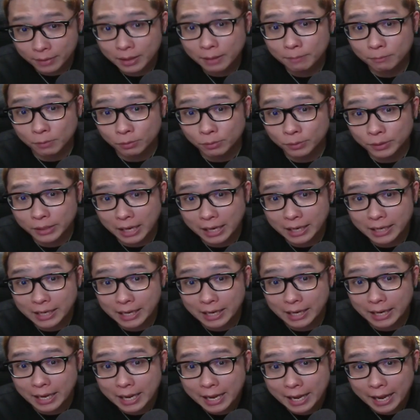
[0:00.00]
部分的
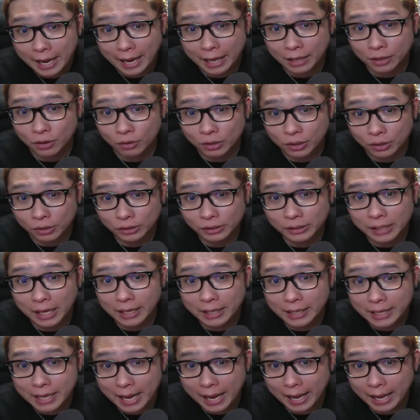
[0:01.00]
にエントリーをして
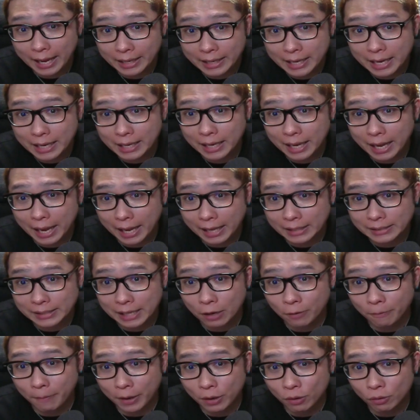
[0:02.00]
いって、で、
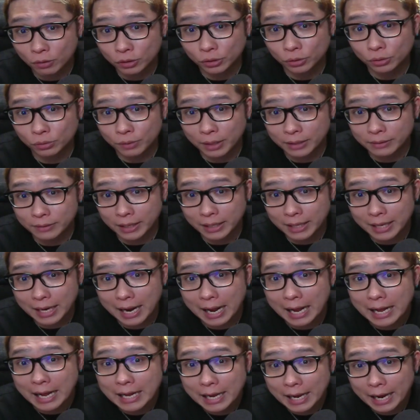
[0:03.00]
えー、1650上抜けた
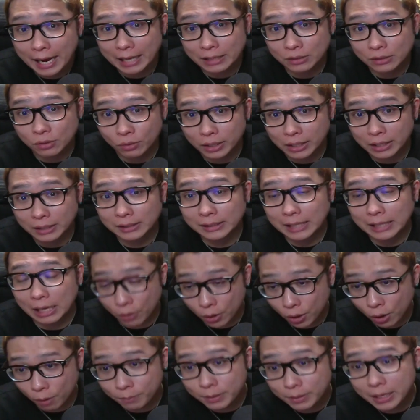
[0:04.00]
ら、えー、損切りしちゃお
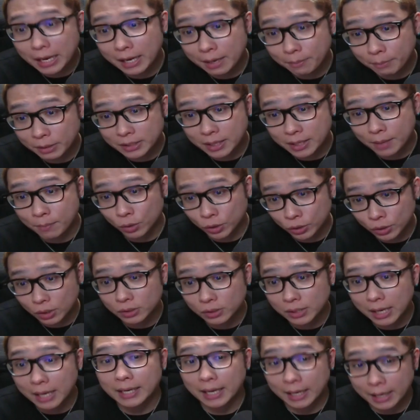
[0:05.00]
うよ、みたいな目線も一
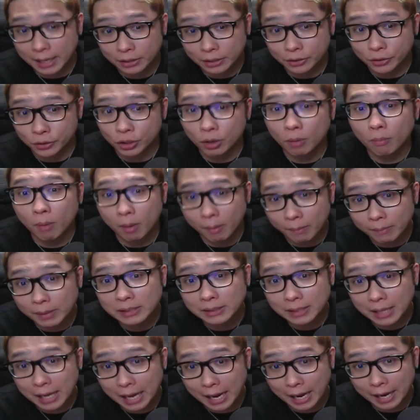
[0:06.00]
つありかなというふうに思いま
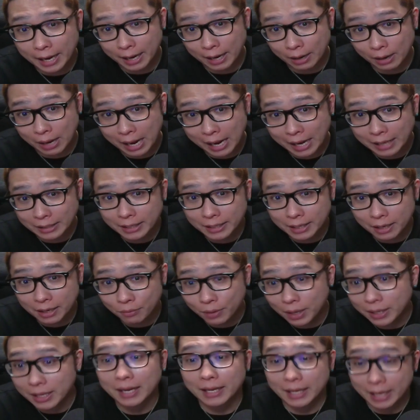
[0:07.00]
す。あ、えー、上がってきてく
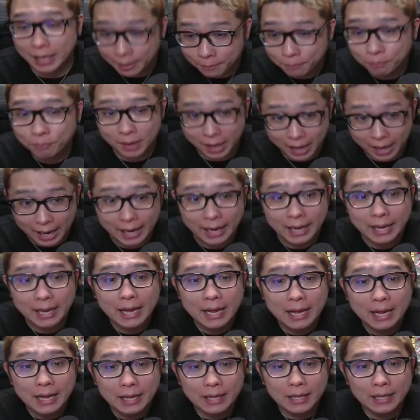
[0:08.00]
れたらね。は
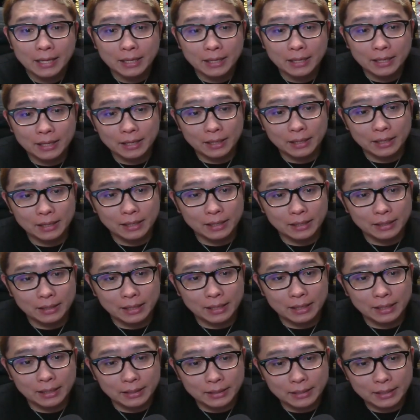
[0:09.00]

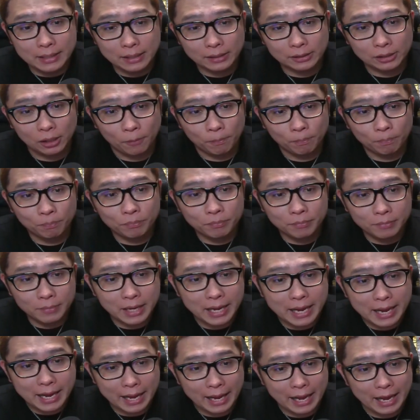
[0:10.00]
い。よいしょ。で、
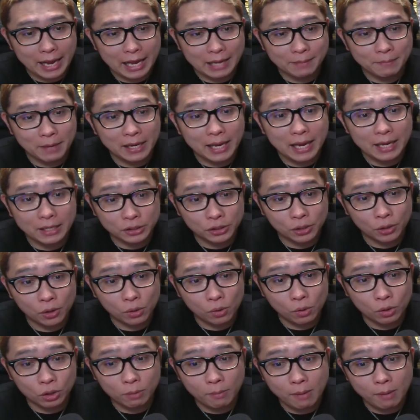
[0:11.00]
えー、今現状、この